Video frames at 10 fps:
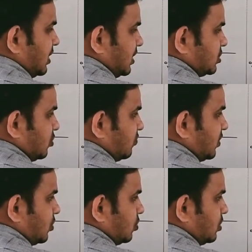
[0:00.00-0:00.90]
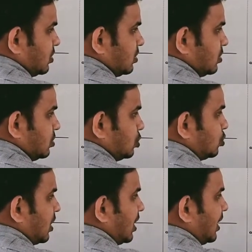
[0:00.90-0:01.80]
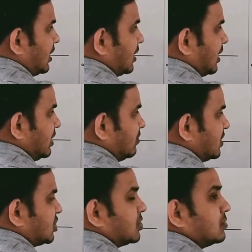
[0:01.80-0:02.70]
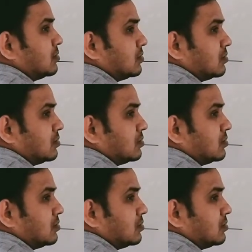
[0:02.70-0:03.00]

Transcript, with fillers: एज ऑफ द रोड टू अ हायर एलिवेशन